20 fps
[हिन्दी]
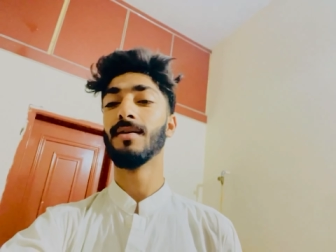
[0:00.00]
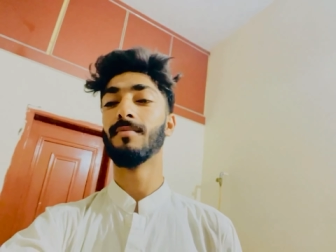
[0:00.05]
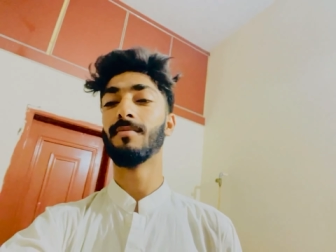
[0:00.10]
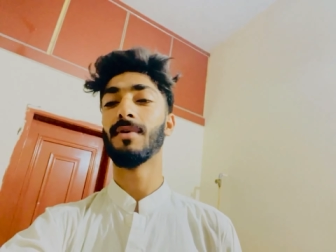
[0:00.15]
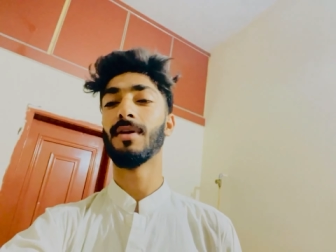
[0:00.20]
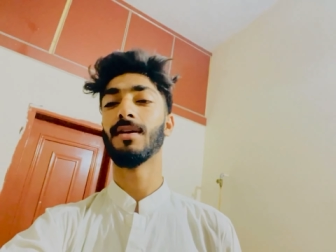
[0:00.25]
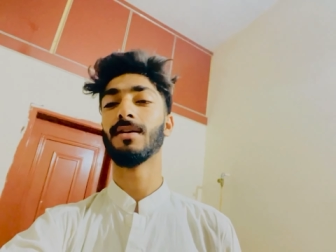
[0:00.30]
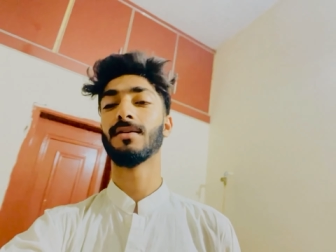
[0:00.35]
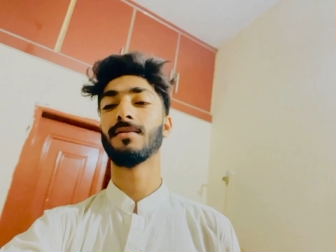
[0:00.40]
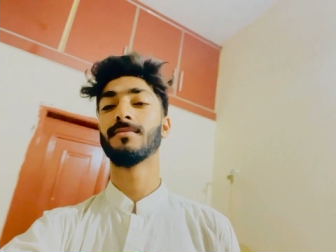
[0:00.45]

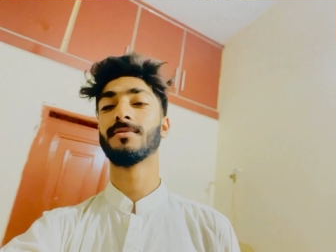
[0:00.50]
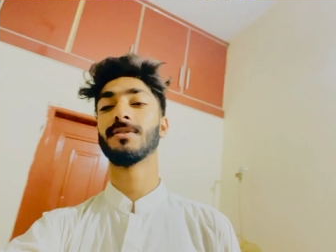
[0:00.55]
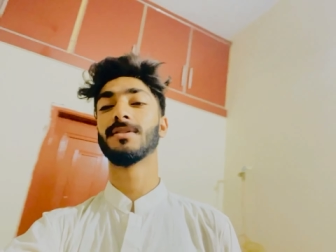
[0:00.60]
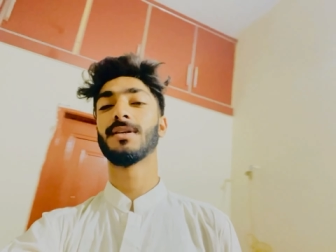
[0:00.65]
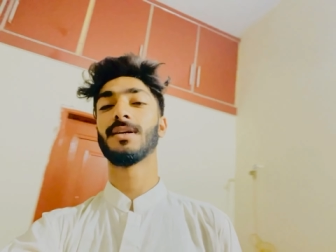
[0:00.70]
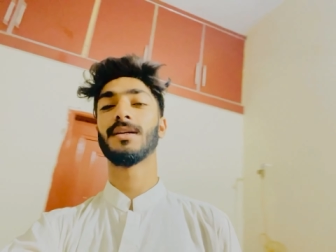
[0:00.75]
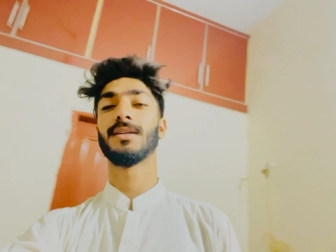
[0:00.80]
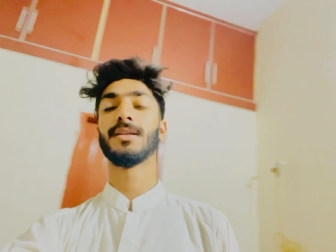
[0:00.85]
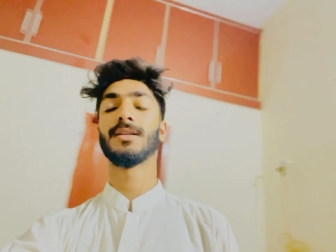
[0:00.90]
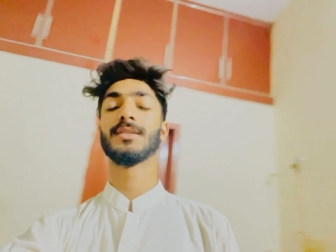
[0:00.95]
पहला
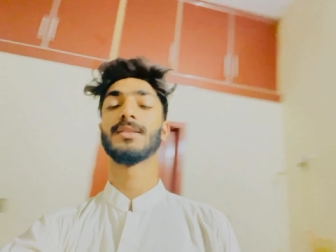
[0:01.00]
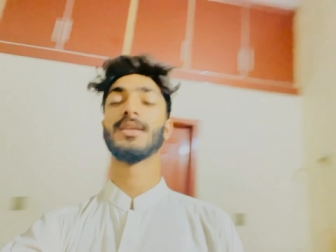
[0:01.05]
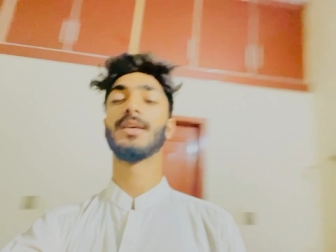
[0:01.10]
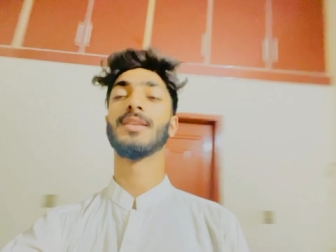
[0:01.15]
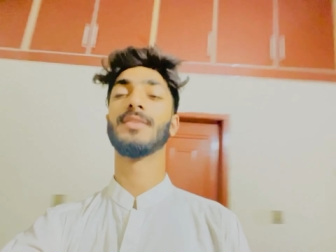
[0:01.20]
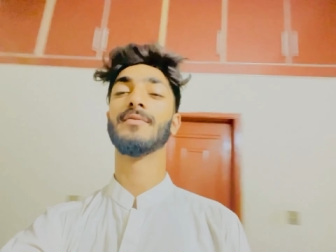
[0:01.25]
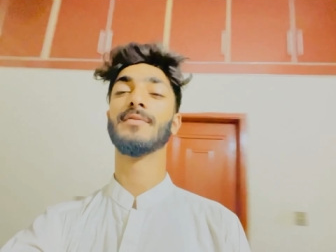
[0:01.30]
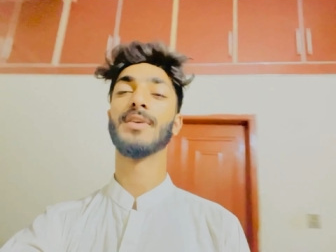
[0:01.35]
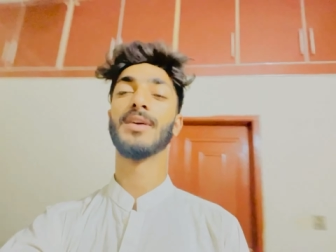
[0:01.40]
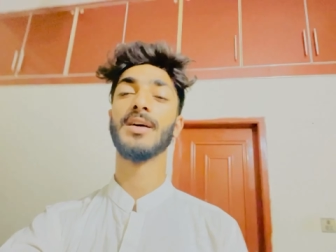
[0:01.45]
रमज़ान है
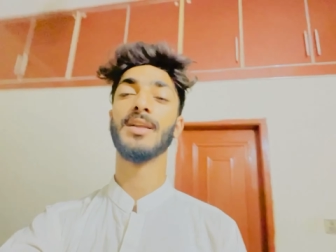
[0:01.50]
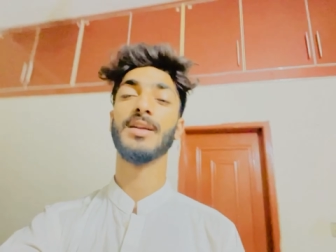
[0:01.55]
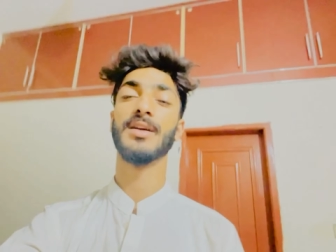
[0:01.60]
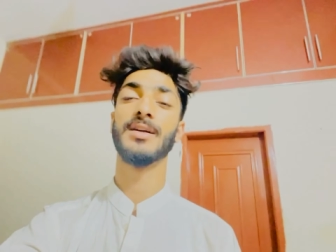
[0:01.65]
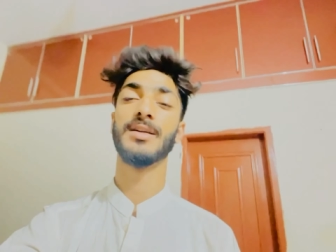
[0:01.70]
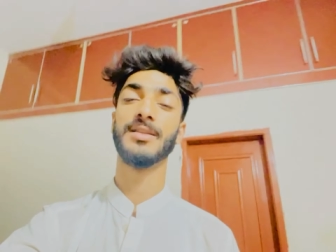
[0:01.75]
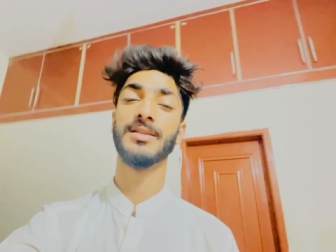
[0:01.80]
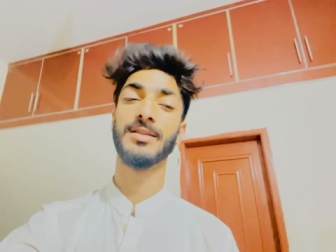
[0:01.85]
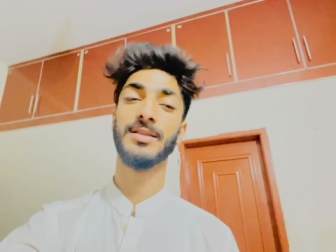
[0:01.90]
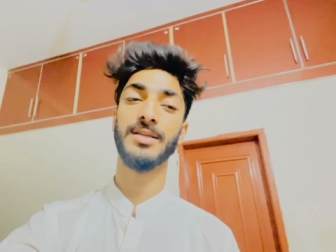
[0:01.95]
सहरी वगैरह
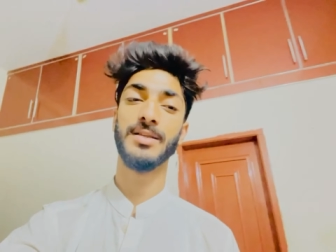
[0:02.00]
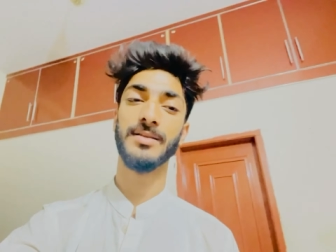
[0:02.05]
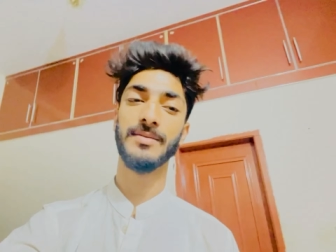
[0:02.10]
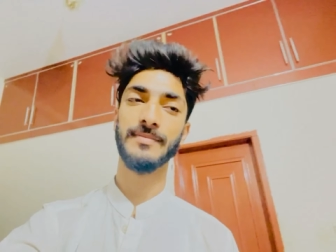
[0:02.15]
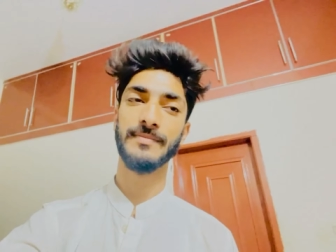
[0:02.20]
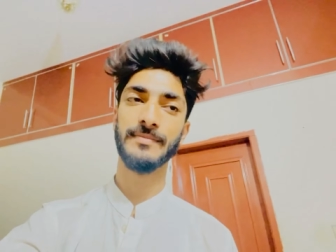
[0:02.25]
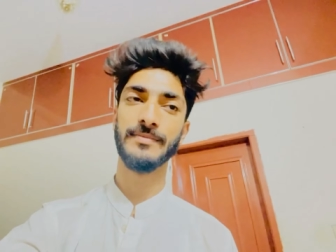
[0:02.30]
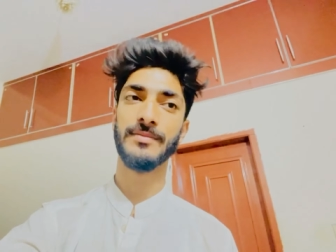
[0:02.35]
करते हैं